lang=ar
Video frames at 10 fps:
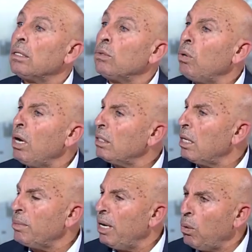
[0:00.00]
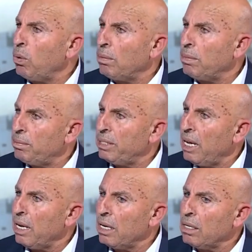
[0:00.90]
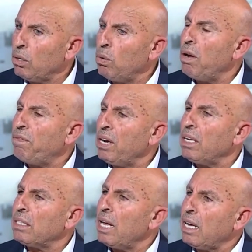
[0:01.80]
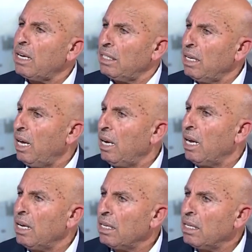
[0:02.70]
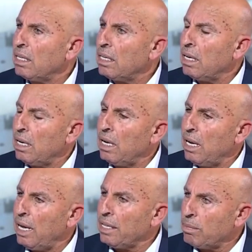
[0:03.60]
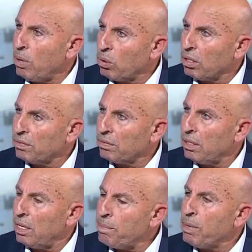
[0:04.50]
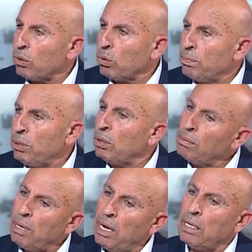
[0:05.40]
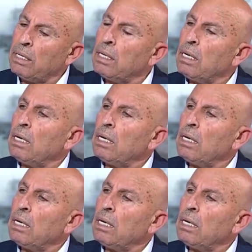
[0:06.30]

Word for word: ضوء أخضر من الأول من البداية هو فقط أكد على آه، هذا الموقف لم نعم. يطلب منهم ان